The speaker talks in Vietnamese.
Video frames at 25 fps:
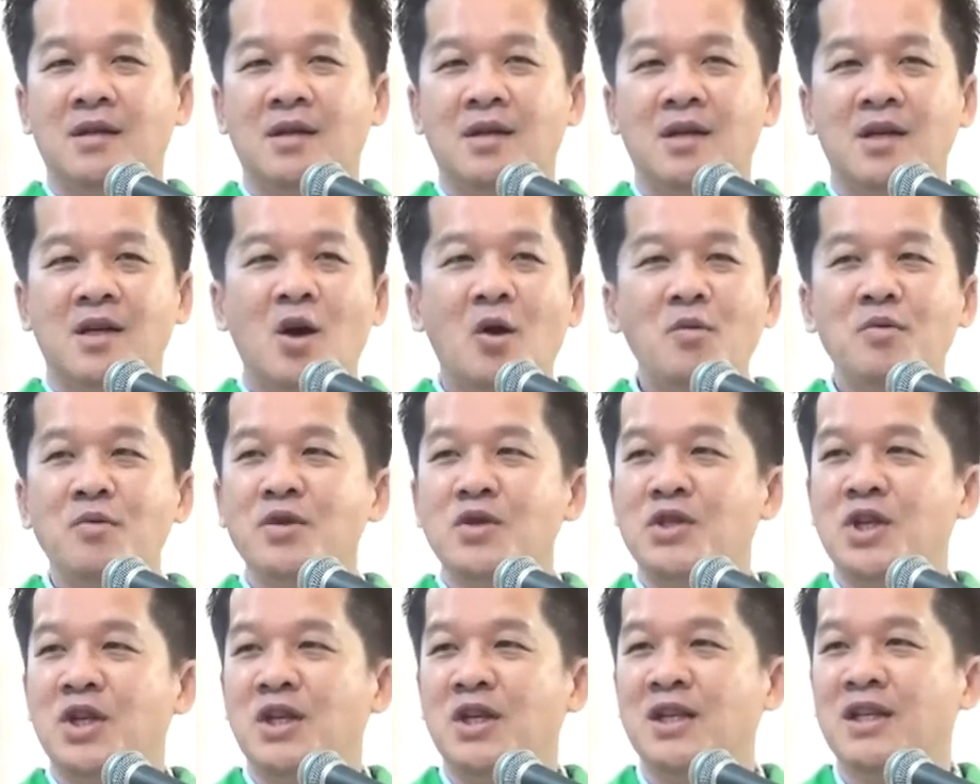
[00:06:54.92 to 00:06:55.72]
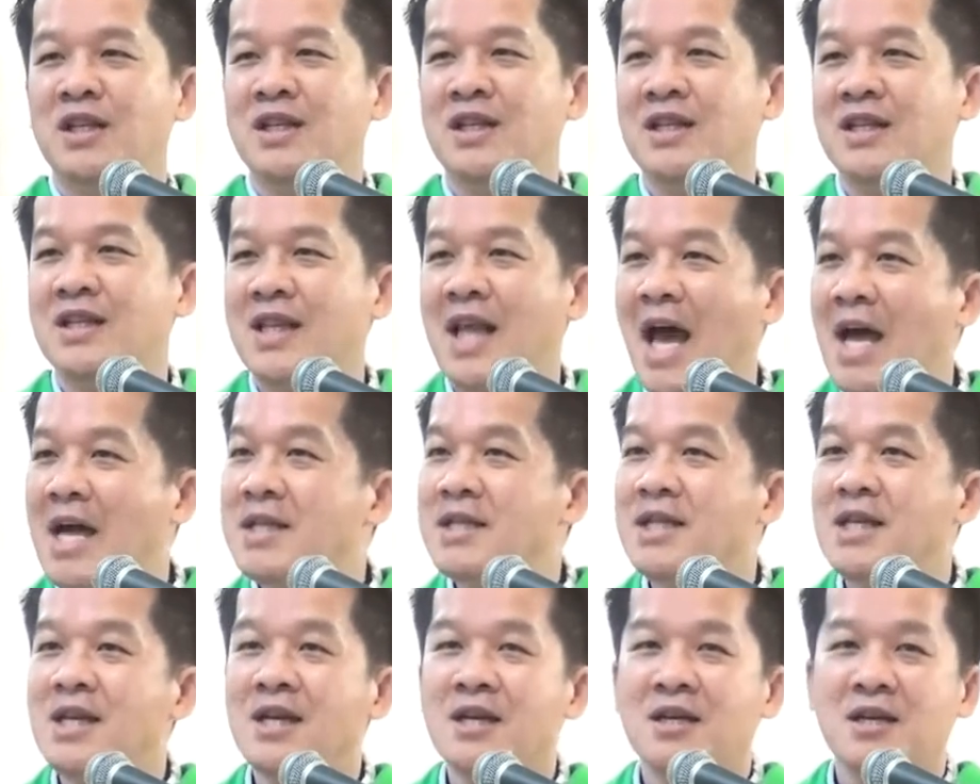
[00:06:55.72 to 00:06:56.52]
công trình tái
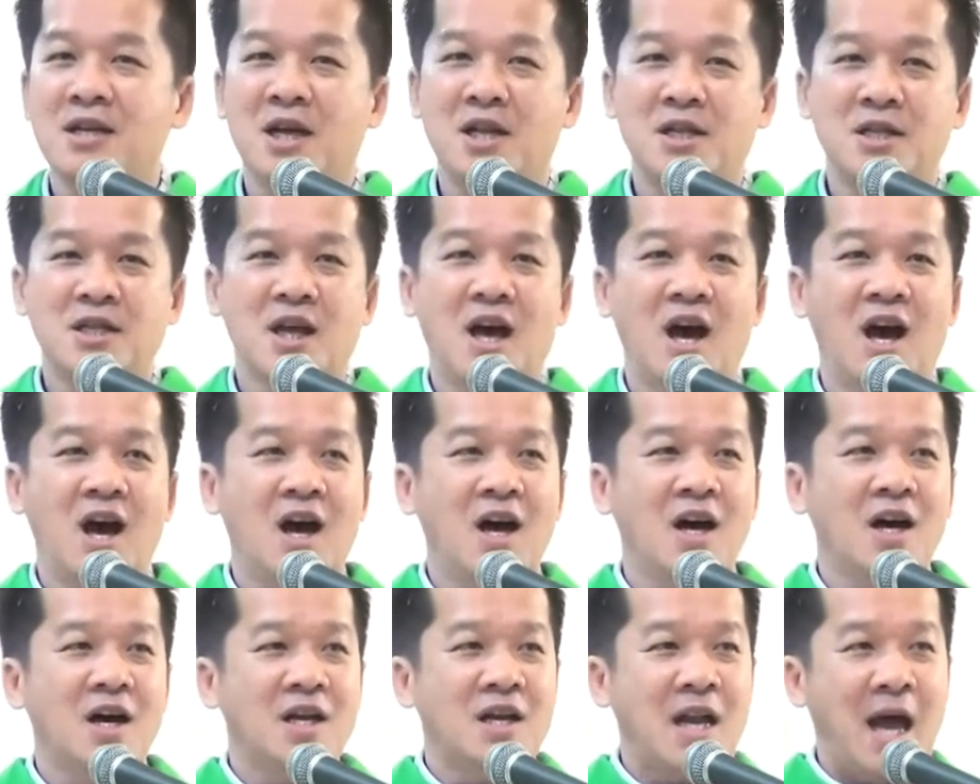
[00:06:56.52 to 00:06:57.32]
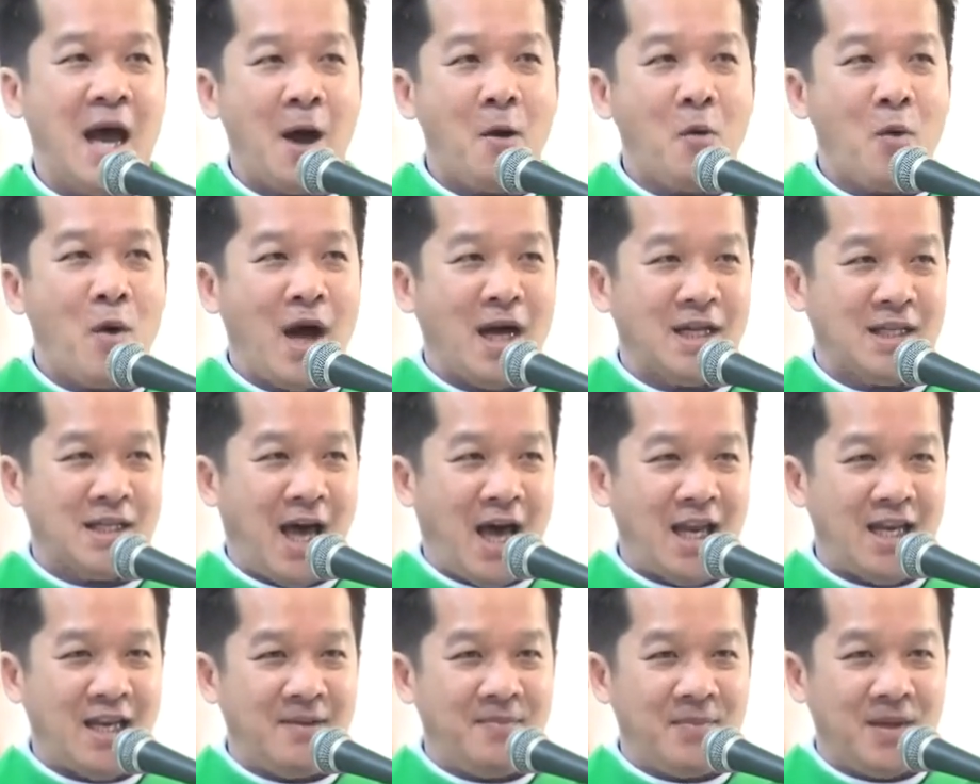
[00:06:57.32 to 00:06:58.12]
thiết đền thờ đã hoàn
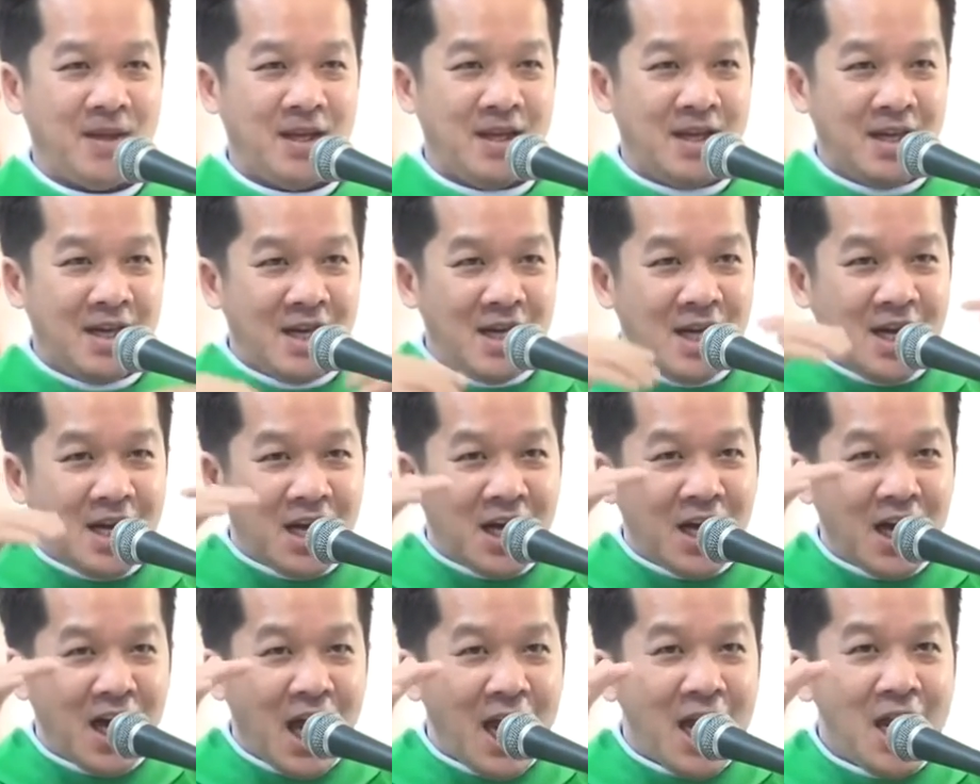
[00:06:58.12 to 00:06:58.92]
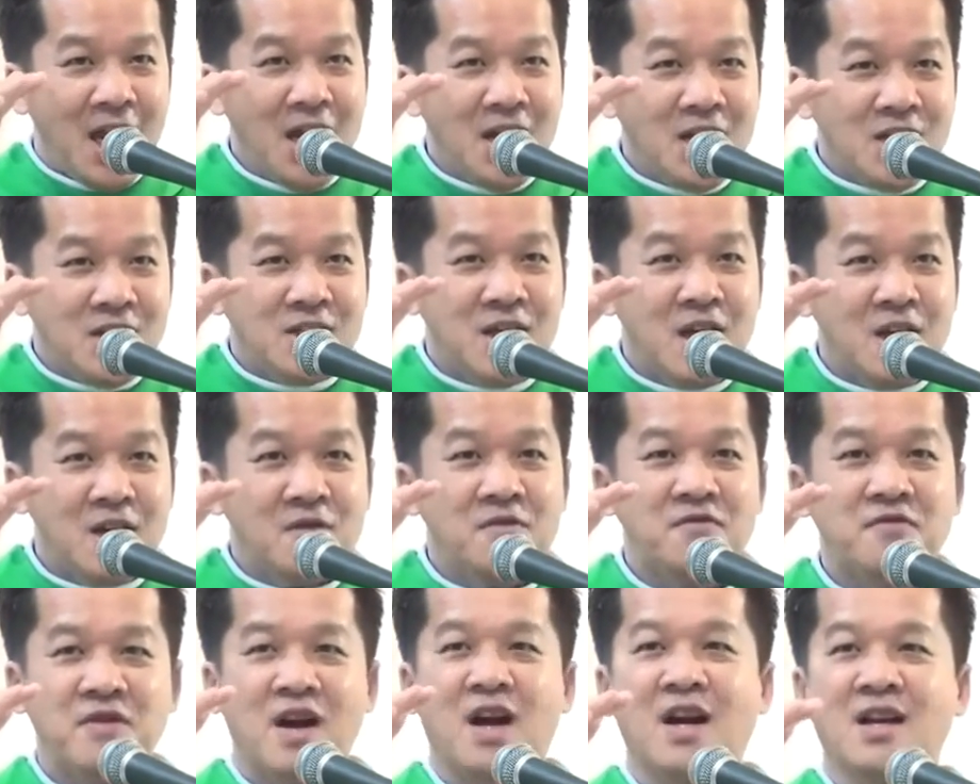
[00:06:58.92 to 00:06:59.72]
thành ngay trên
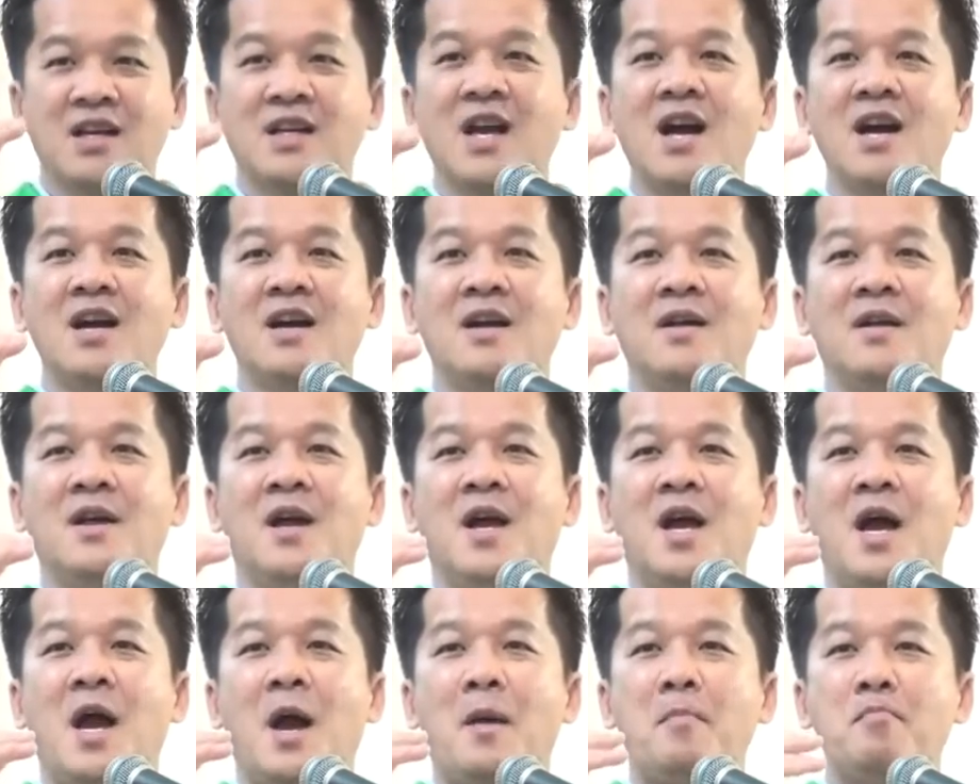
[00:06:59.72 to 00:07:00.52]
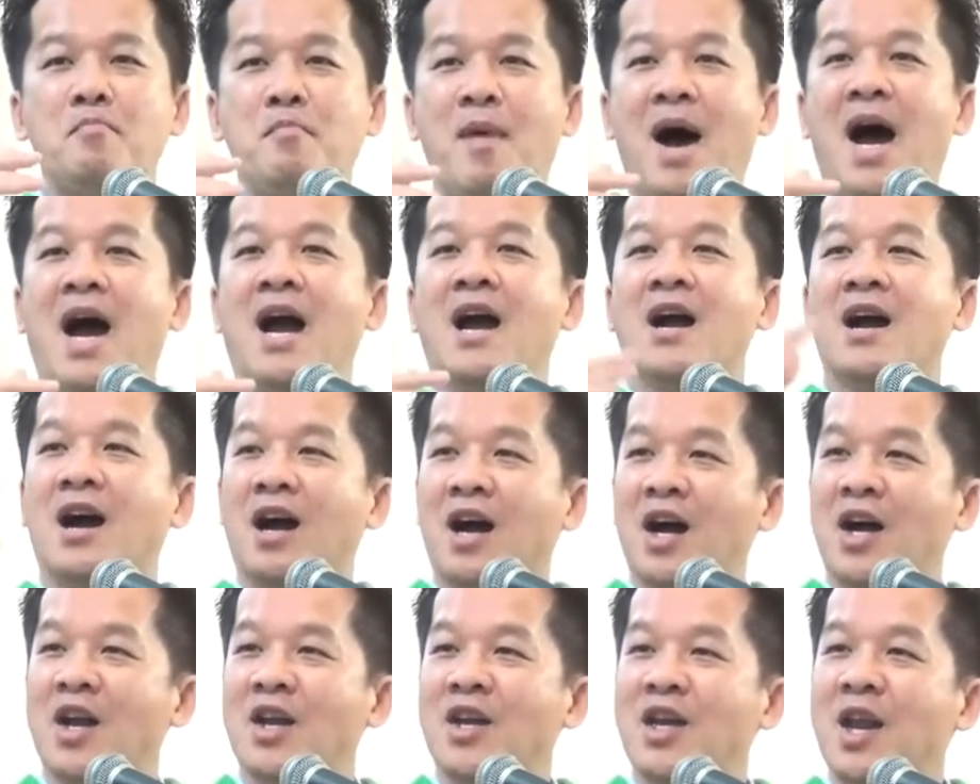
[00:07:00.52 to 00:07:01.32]
phần đất mà
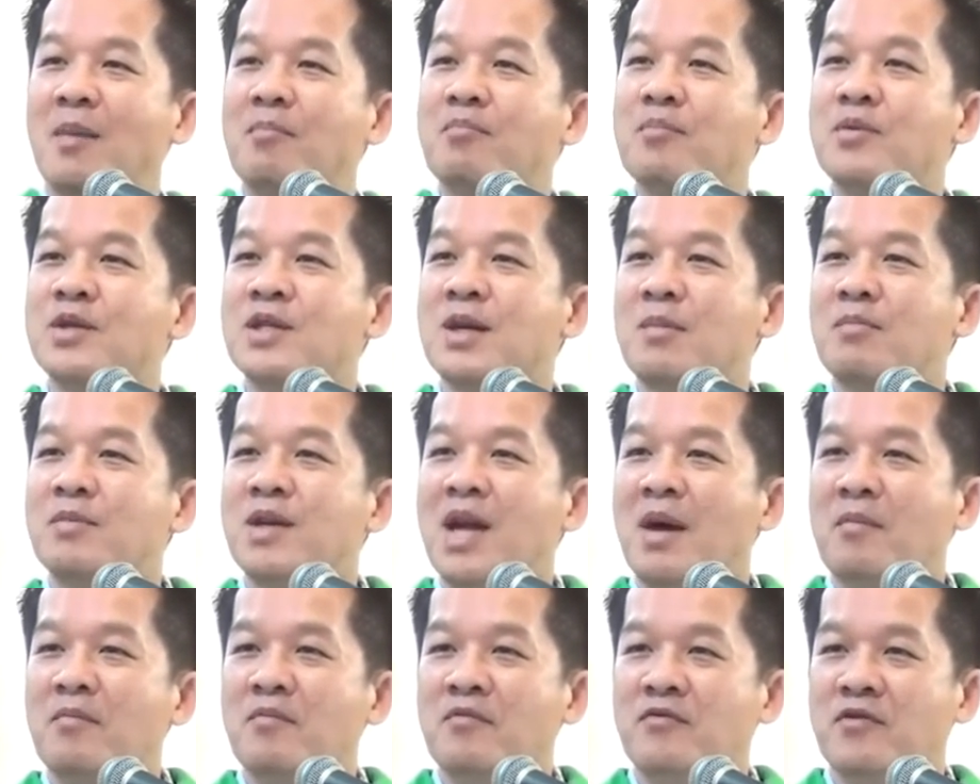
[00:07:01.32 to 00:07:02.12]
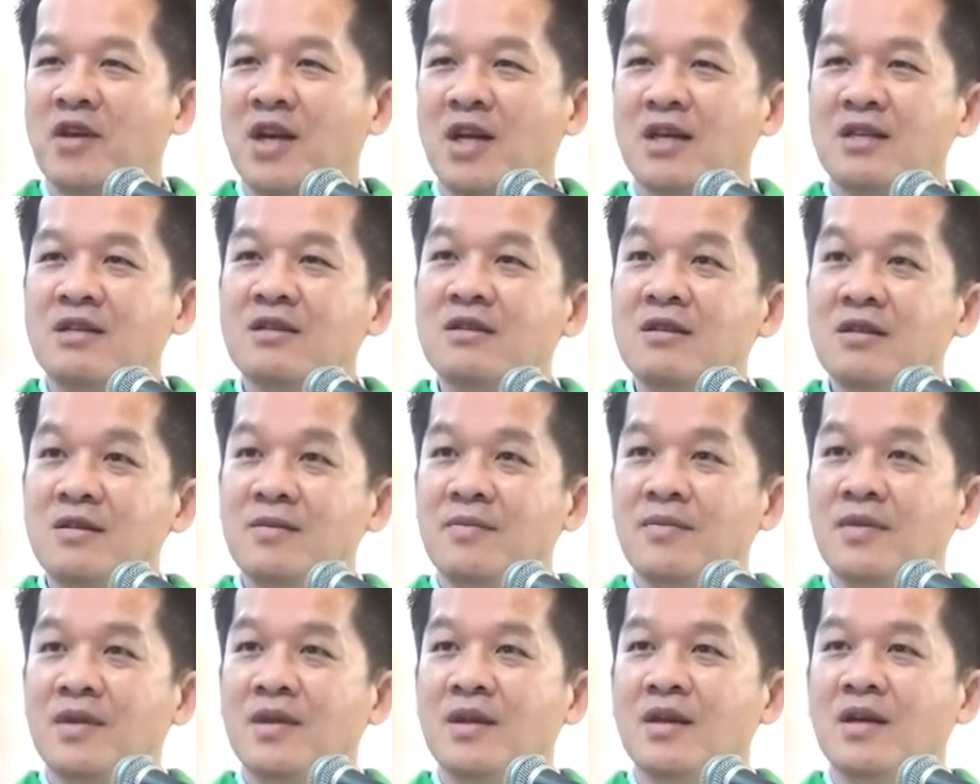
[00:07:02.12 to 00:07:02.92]
gần 500 năm về trước,
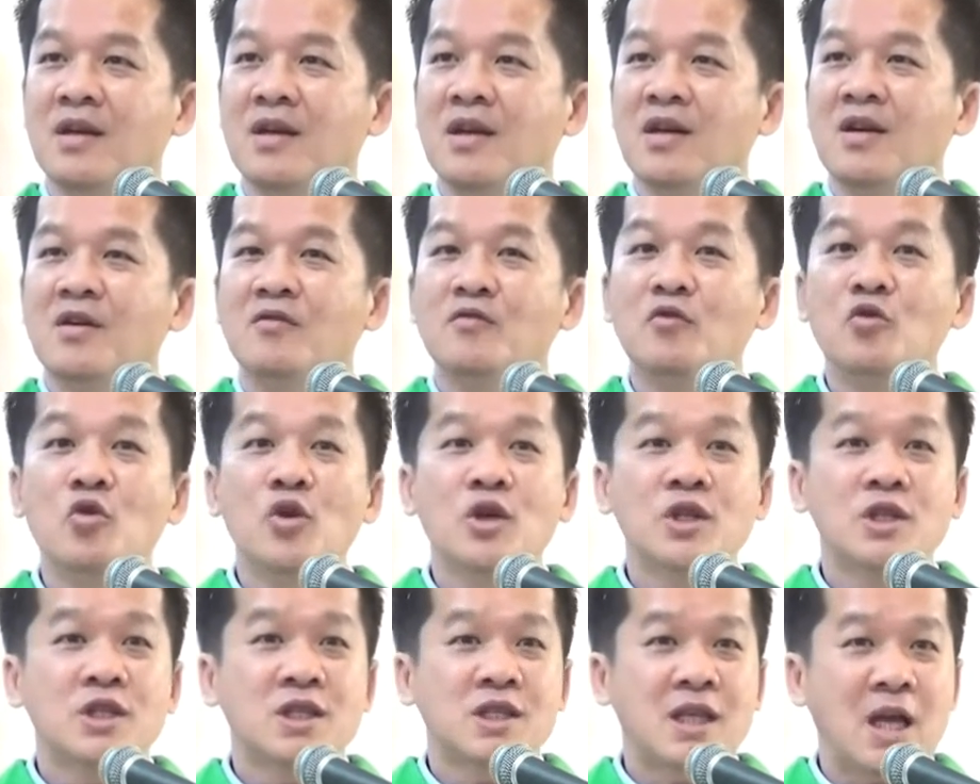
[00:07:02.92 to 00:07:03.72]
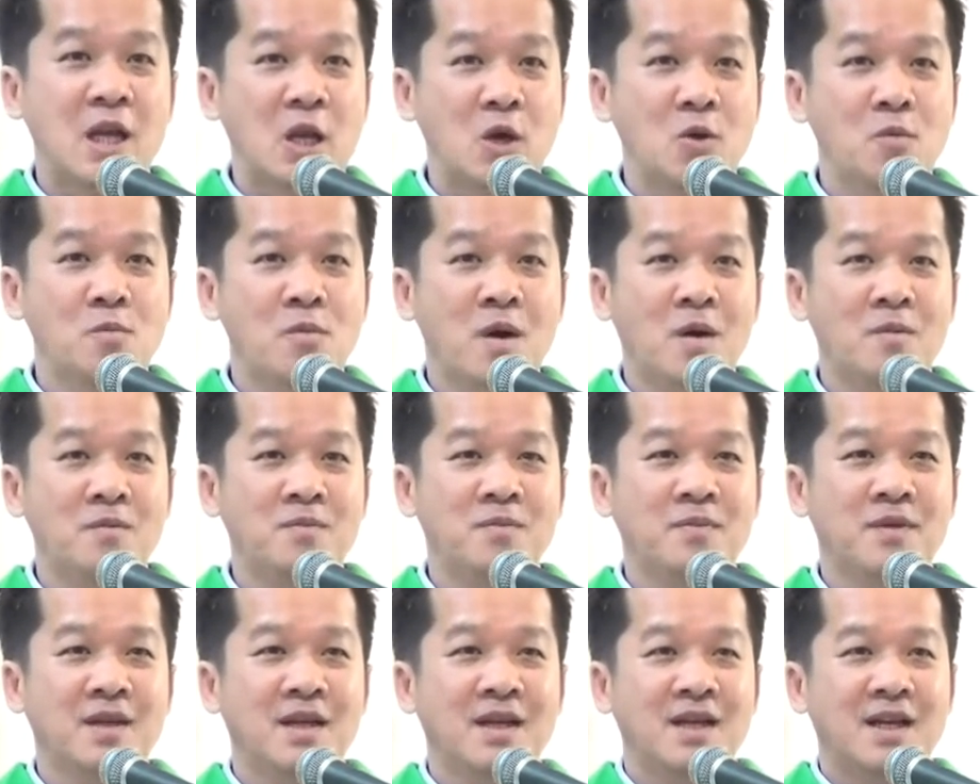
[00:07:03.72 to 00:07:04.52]
vua Salomon
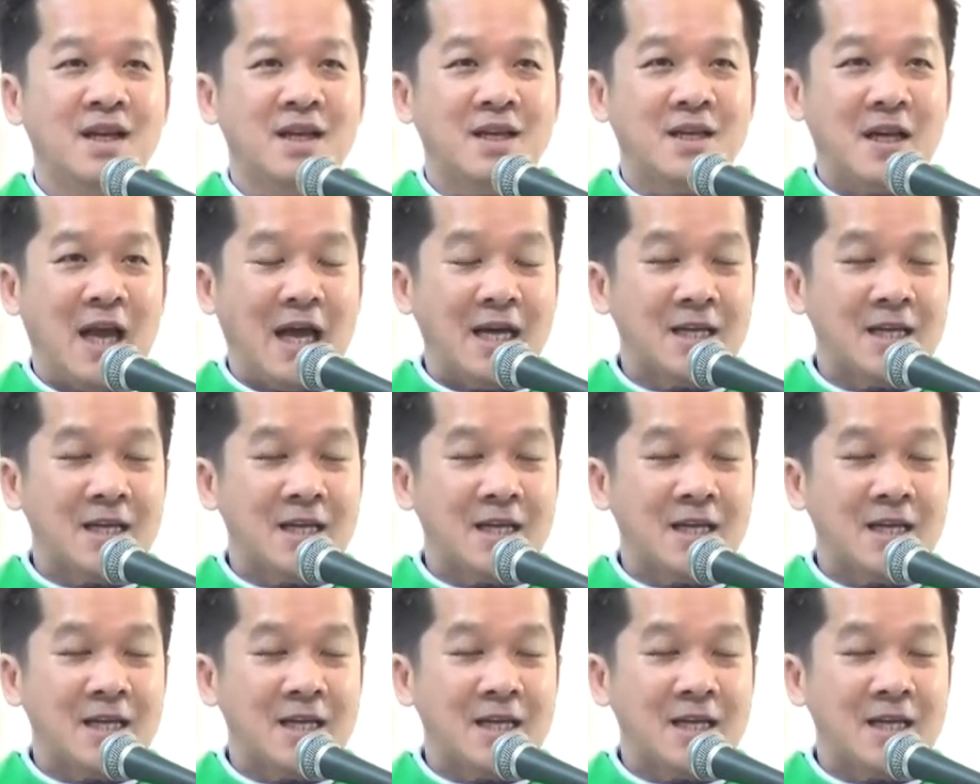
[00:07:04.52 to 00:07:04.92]
đã